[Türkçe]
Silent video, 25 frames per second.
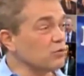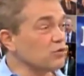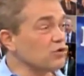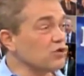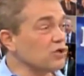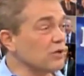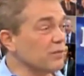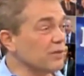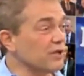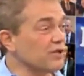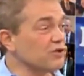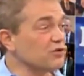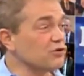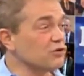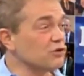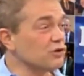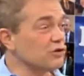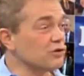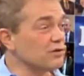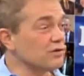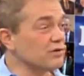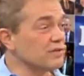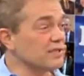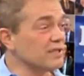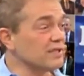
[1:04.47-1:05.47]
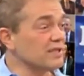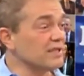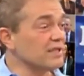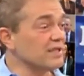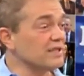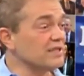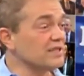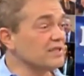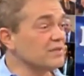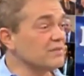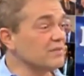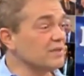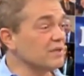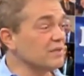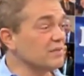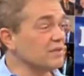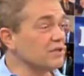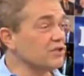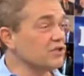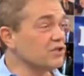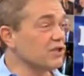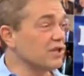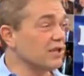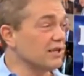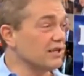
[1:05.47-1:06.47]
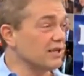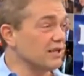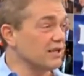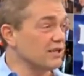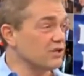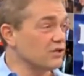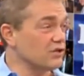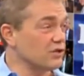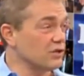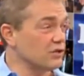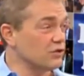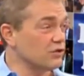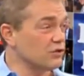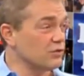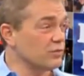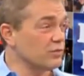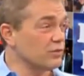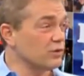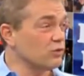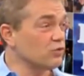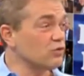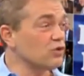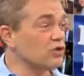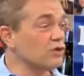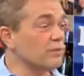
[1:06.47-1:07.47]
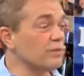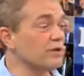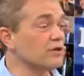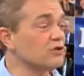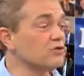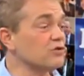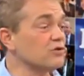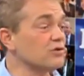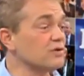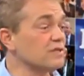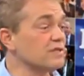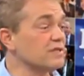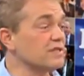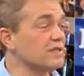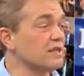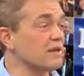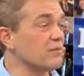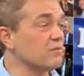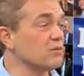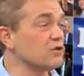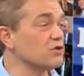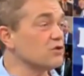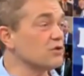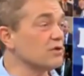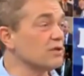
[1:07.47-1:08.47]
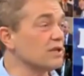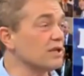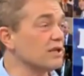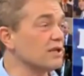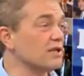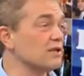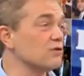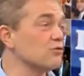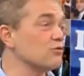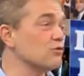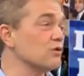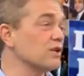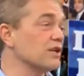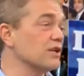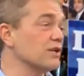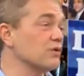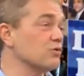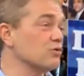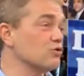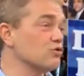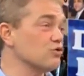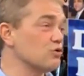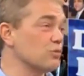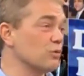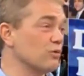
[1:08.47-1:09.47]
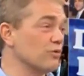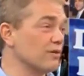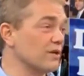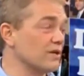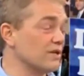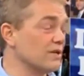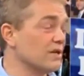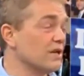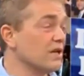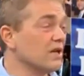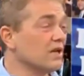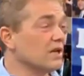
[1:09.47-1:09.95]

bir tuşa basıyor satanizm diye bir şeyle karşılaşıyor. Bir tuşa basıyor Hristiyan misyonerlerin Kur'an'a hücumu var.